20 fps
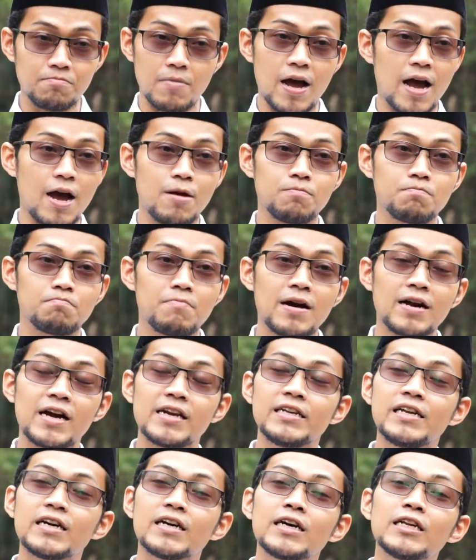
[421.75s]
maaf, maka
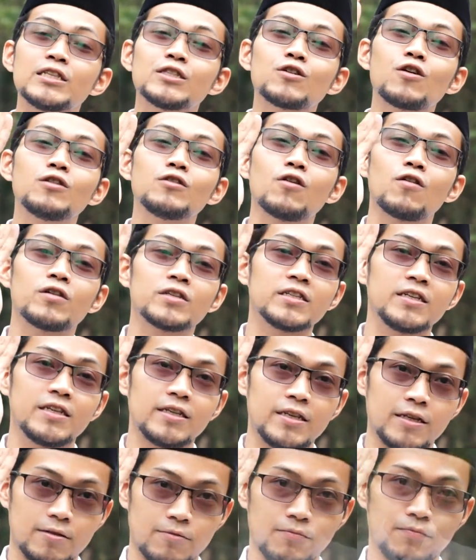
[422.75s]
dia akan condong
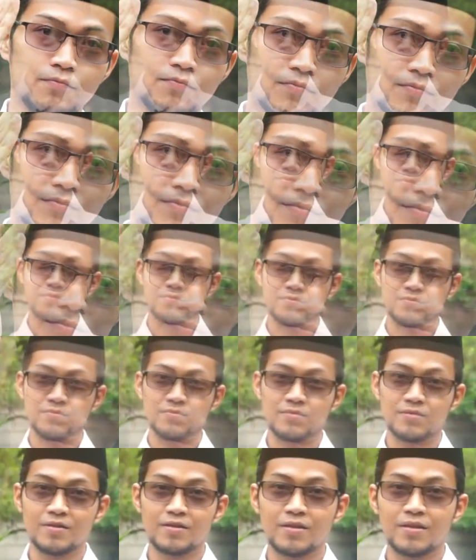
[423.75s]
sedikit.
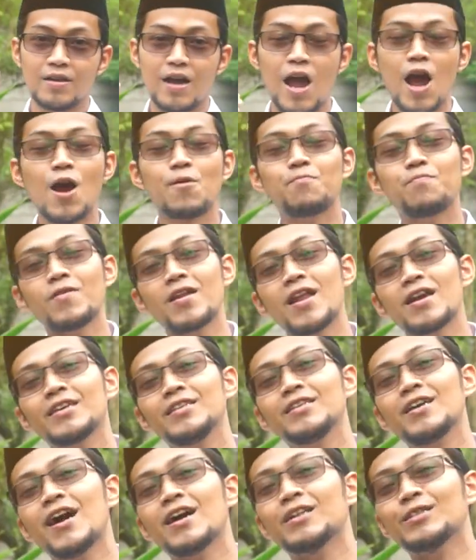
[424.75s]

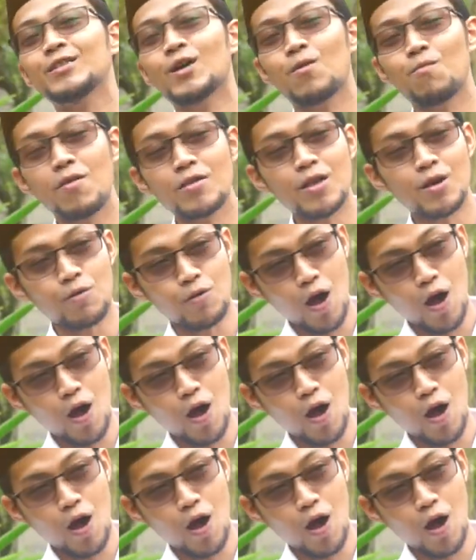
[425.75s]
Apalagi harta banyak